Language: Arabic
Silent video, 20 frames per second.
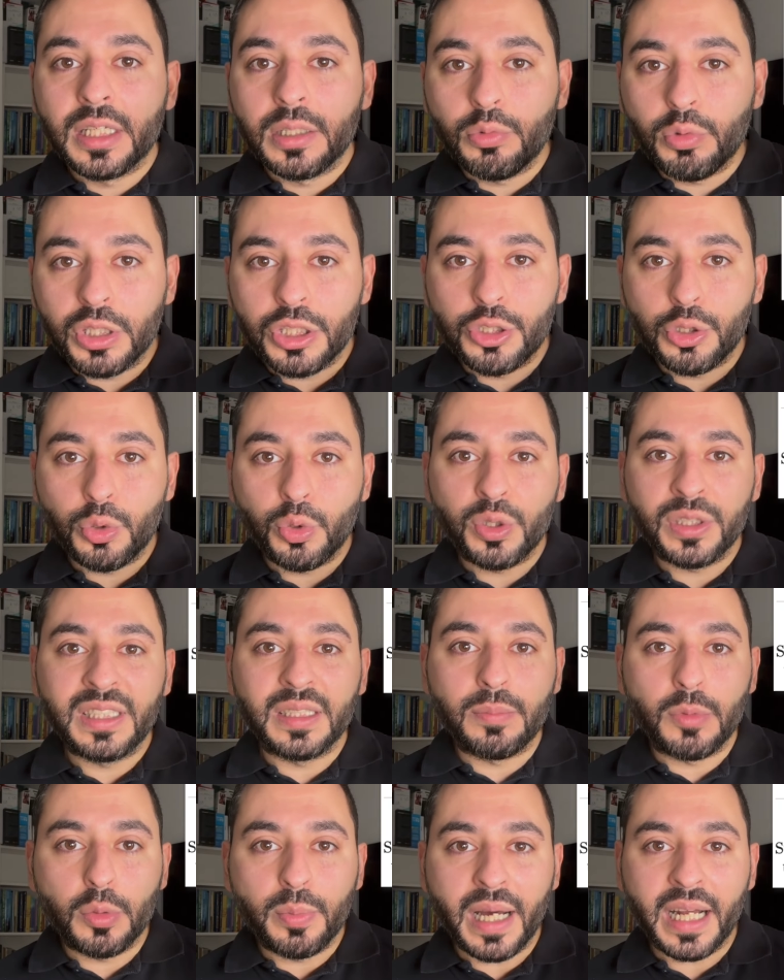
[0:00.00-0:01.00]
وجود
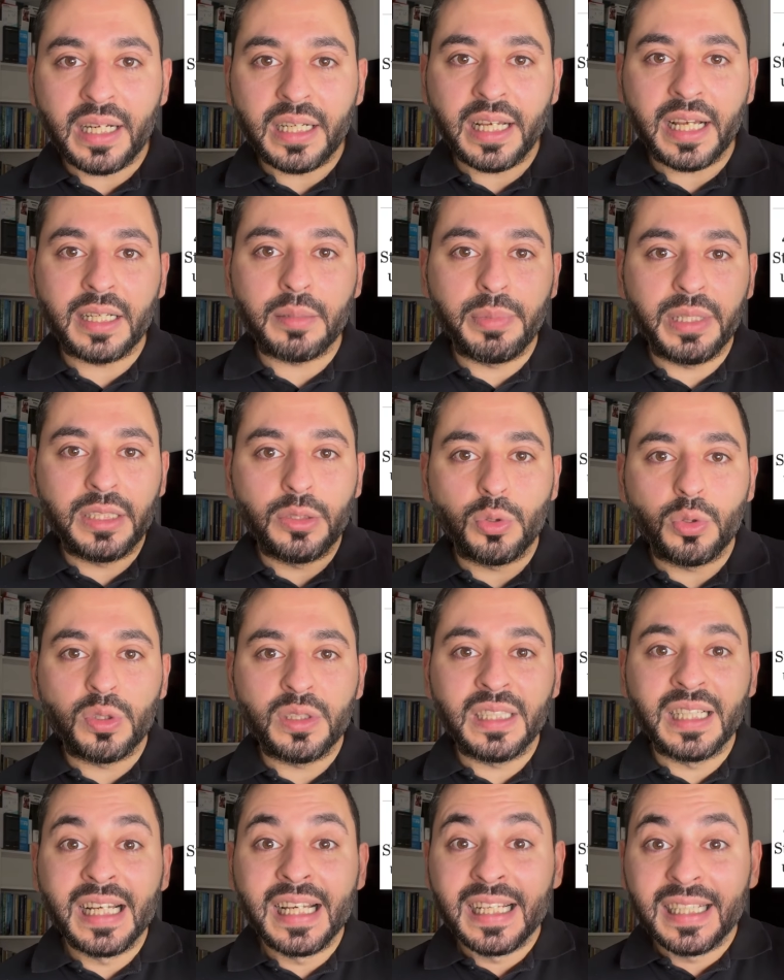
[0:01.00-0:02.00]
مبرر
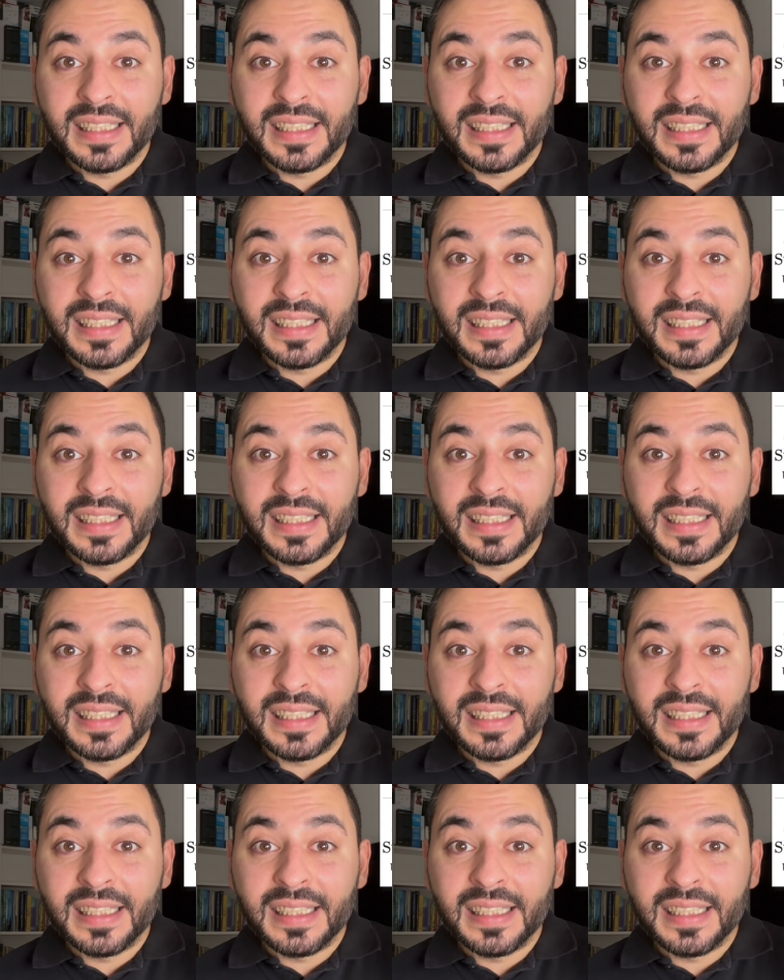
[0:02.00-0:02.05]
بدون